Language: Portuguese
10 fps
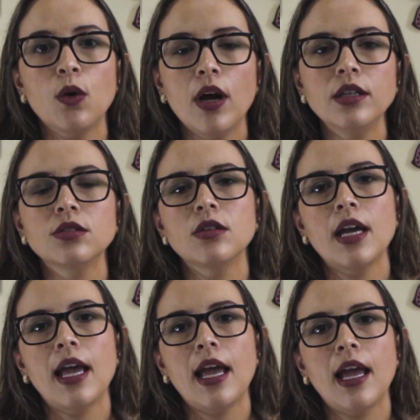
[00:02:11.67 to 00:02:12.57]
Enquanto
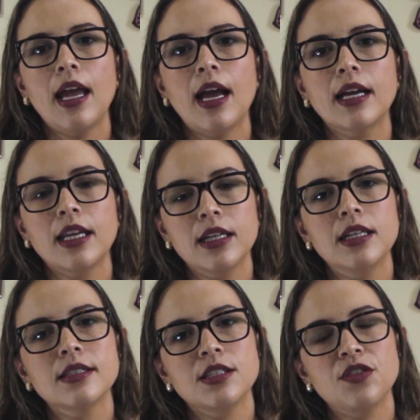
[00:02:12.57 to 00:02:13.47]
é, a
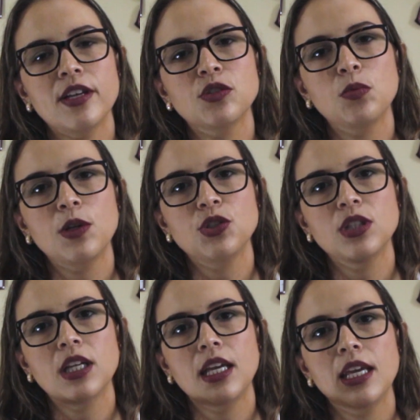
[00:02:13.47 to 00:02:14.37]
criança estiver
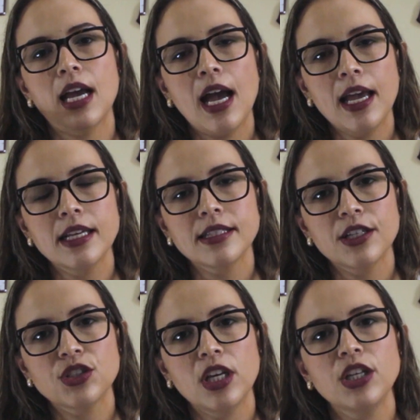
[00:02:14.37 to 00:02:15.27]
submetida aí a esse
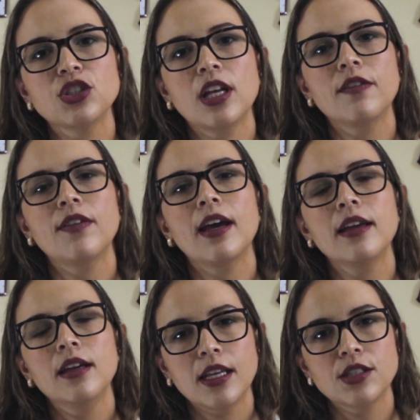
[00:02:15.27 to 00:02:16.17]
agente, ela vai
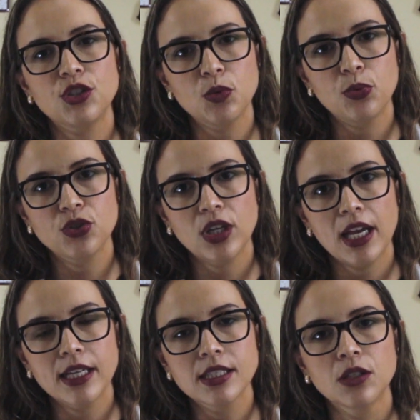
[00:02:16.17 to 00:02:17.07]
ter esse tipo de
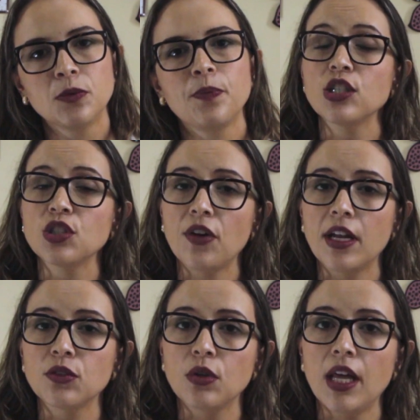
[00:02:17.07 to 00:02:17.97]
reação. A gente
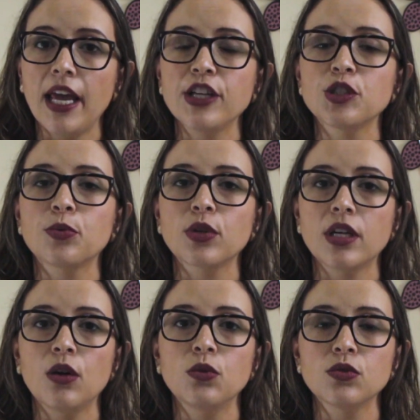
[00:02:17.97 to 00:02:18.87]
fala do leite
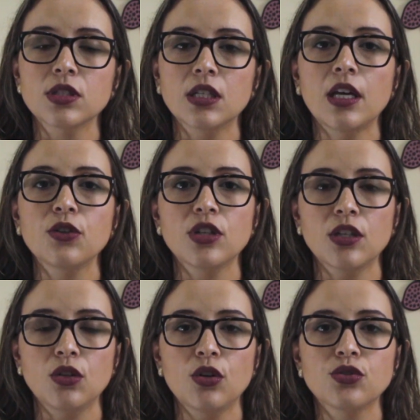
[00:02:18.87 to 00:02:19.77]
porque um dos critérios
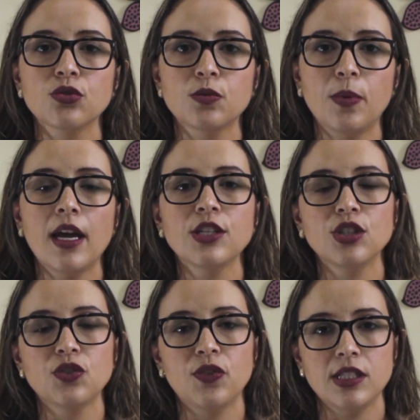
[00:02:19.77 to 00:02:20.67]
diagnósticos para a
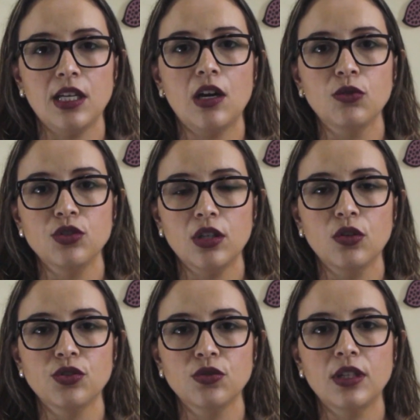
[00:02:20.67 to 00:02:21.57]
gente fazer o
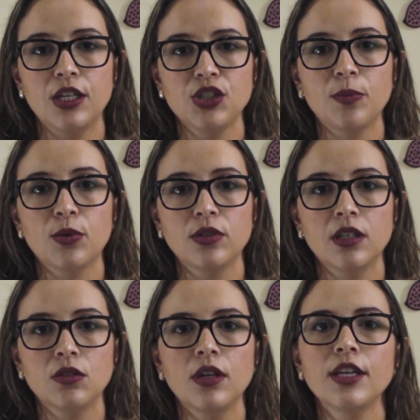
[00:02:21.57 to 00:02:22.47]
diagnóstico da alergia à
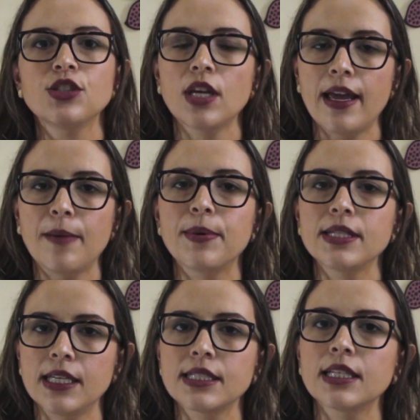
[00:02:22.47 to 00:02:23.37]
proteína do leite é a
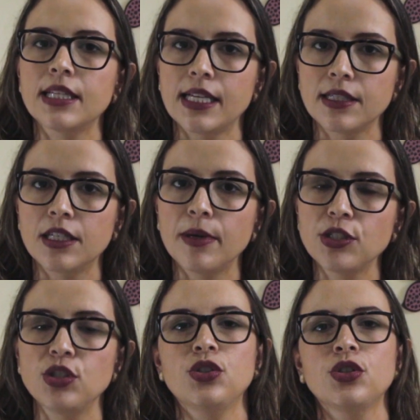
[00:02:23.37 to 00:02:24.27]
presença dessa
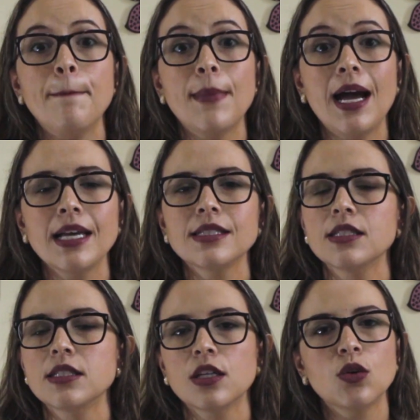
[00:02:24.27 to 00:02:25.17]
dermatite. Mas
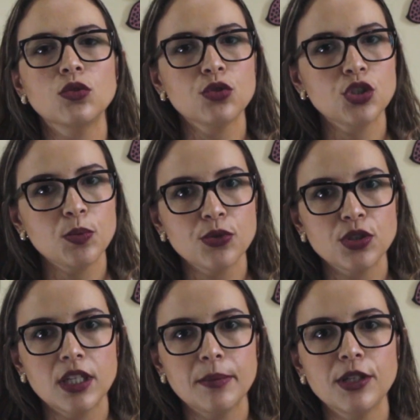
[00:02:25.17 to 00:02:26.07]
existem outros tipos
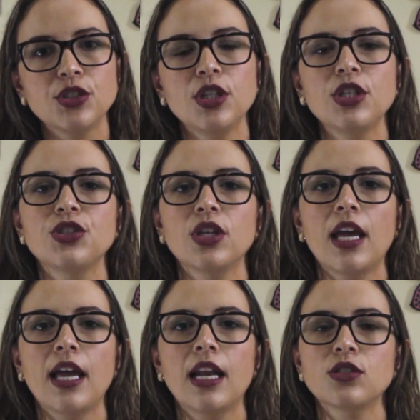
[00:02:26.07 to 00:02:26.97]
de dermatite,
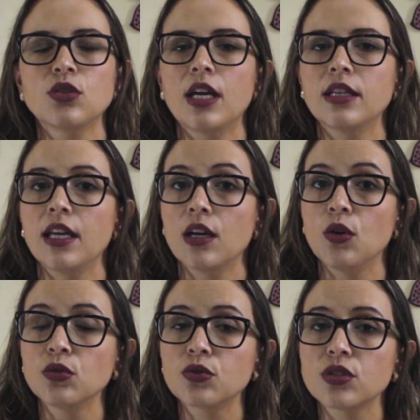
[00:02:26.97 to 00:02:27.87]
é relacionada aí a
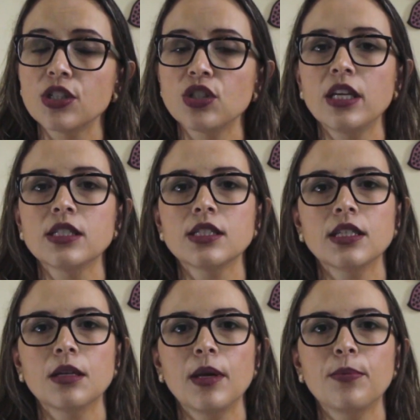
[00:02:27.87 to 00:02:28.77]
outros agentes e
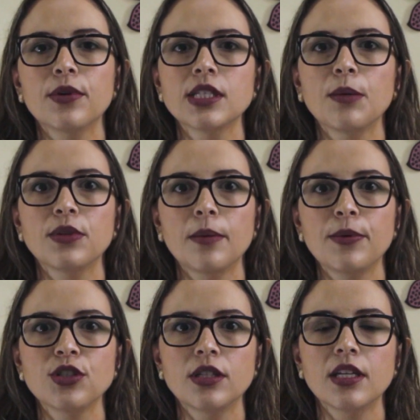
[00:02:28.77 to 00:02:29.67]
também, por exemplo, na
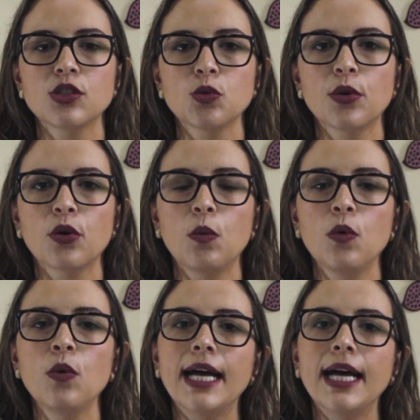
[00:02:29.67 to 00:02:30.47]
pediatria é super comum